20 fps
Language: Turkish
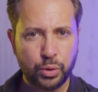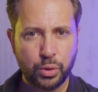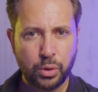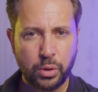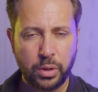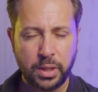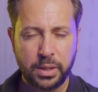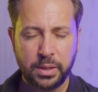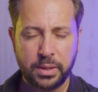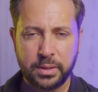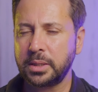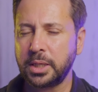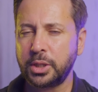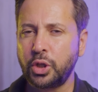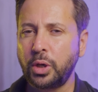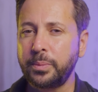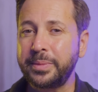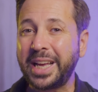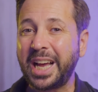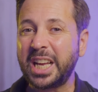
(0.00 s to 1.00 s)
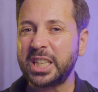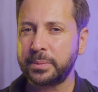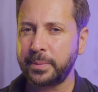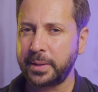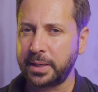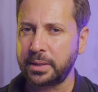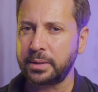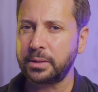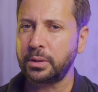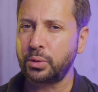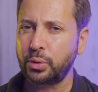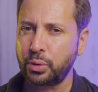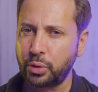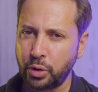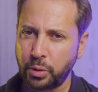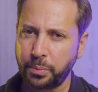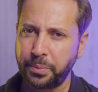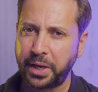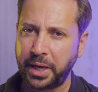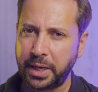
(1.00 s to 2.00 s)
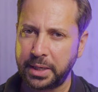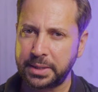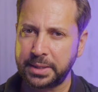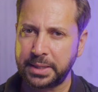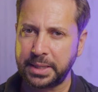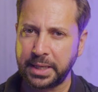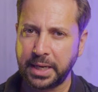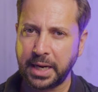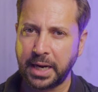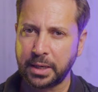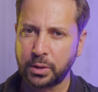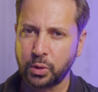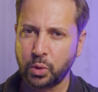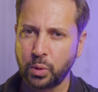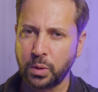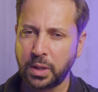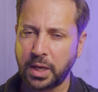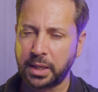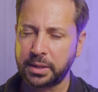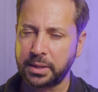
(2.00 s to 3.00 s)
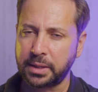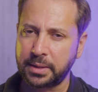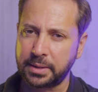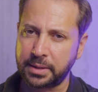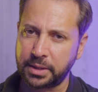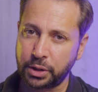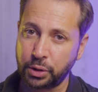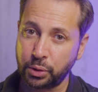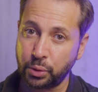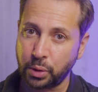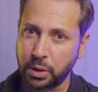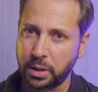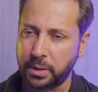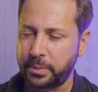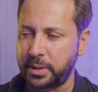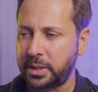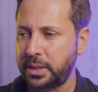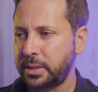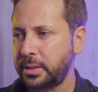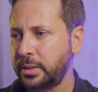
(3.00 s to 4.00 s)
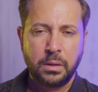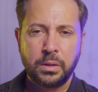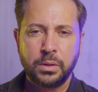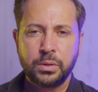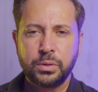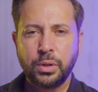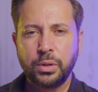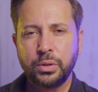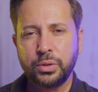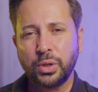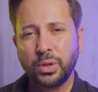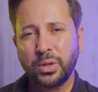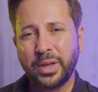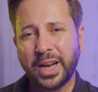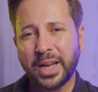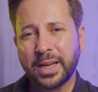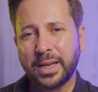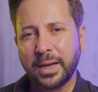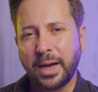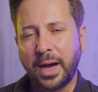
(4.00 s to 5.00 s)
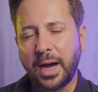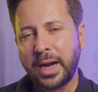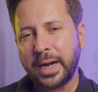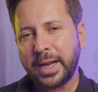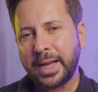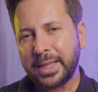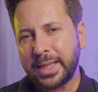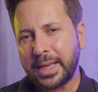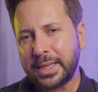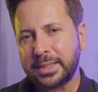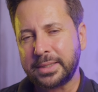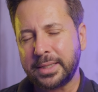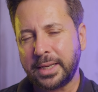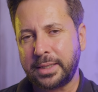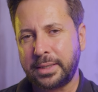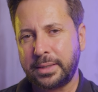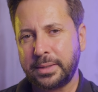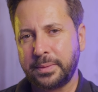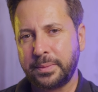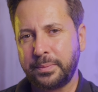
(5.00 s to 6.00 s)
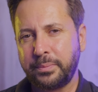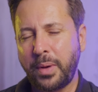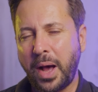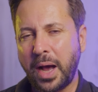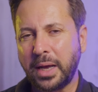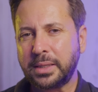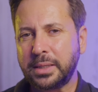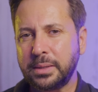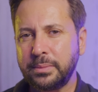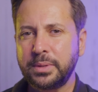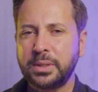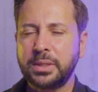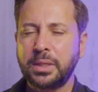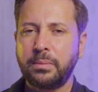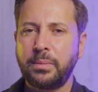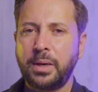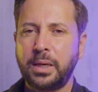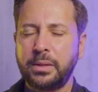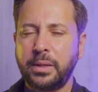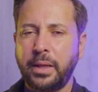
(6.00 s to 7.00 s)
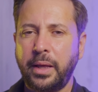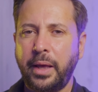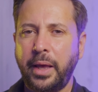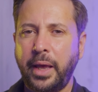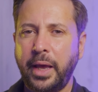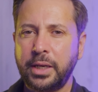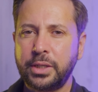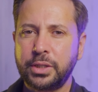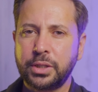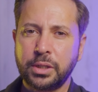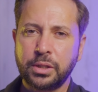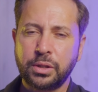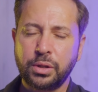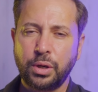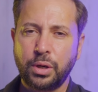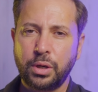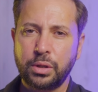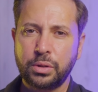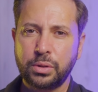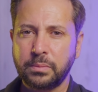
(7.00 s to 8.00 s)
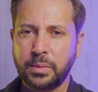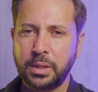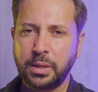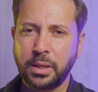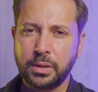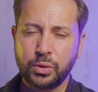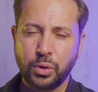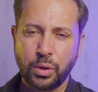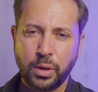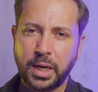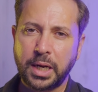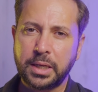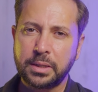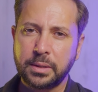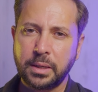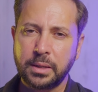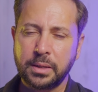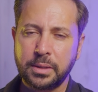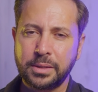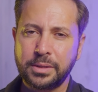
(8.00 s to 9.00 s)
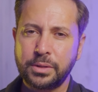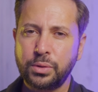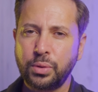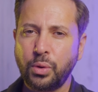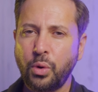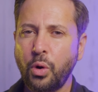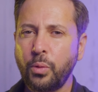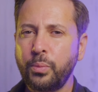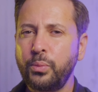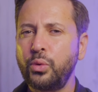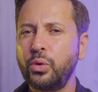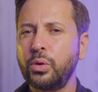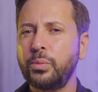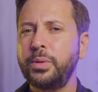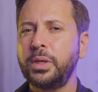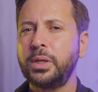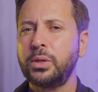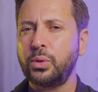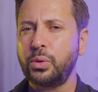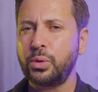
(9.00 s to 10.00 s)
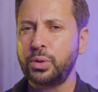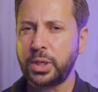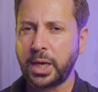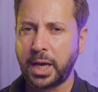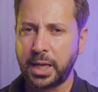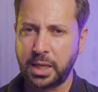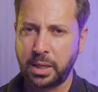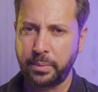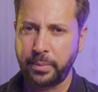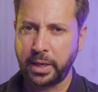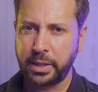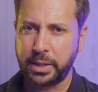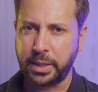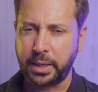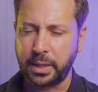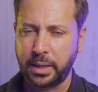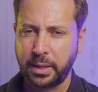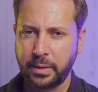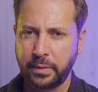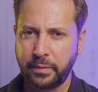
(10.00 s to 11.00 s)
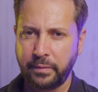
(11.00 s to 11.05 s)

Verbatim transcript: söyledi. Sanırım yazma hızı düşük bir SD kart kullandığınız için olabilir. Sonuç olarak arkadaşlar baktığımız zaman Action 4 bana sorarsanız çok büyük bir güncelleme değil